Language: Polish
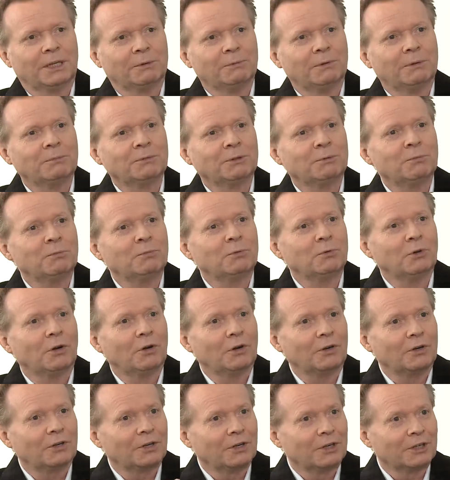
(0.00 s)
ja byłem, żeby
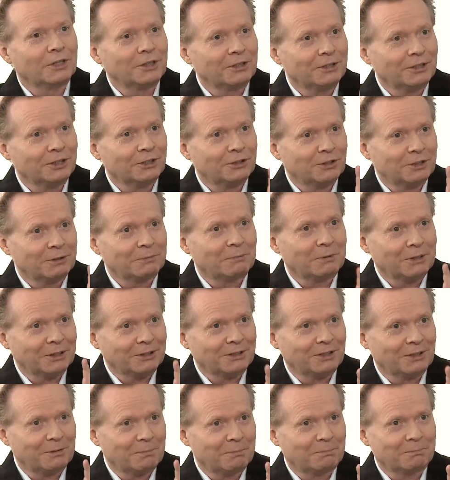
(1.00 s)
było jeszcze
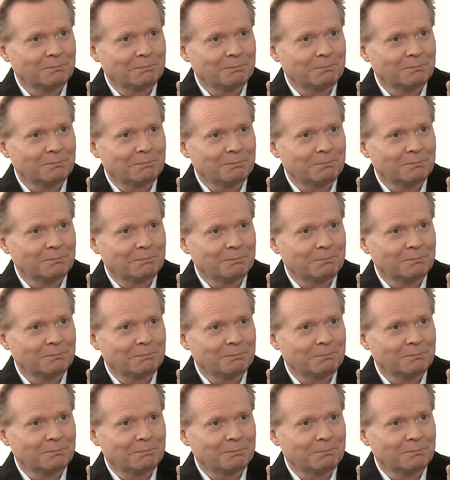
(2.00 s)
bardziej